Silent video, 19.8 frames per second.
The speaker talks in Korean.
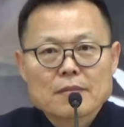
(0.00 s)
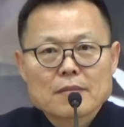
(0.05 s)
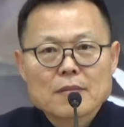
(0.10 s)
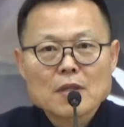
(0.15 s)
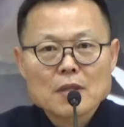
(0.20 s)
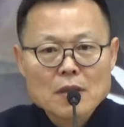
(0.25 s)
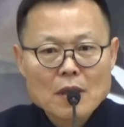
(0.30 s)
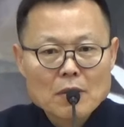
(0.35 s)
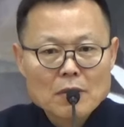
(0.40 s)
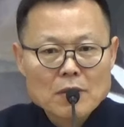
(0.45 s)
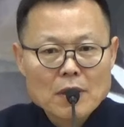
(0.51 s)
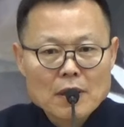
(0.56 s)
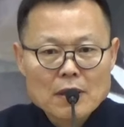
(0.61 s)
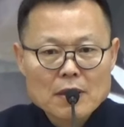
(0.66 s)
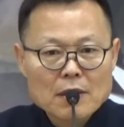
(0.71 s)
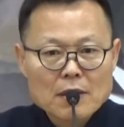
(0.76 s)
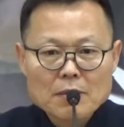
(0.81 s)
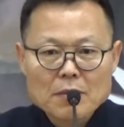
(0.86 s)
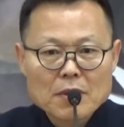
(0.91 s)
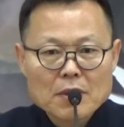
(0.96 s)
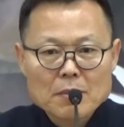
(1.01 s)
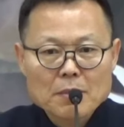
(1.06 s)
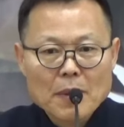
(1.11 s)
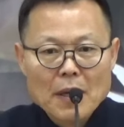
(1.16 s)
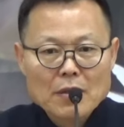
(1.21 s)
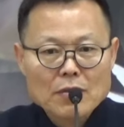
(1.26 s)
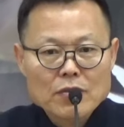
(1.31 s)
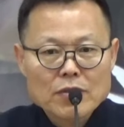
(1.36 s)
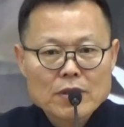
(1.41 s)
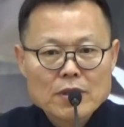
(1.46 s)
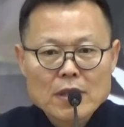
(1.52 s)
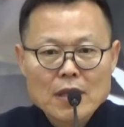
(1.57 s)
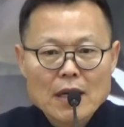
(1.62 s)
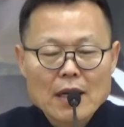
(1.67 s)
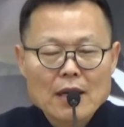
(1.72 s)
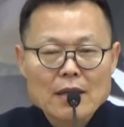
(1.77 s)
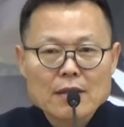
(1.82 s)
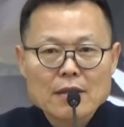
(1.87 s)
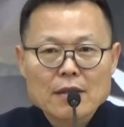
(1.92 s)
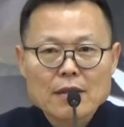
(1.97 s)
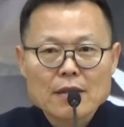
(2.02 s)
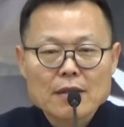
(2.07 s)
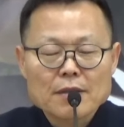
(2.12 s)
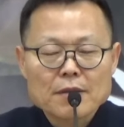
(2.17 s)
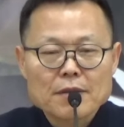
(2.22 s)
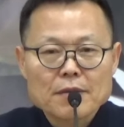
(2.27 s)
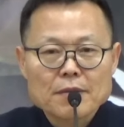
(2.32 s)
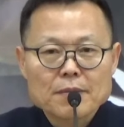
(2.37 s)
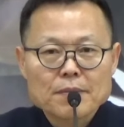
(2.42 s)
이 타고났기 때문에 이건 바뀌는 게 아니에요.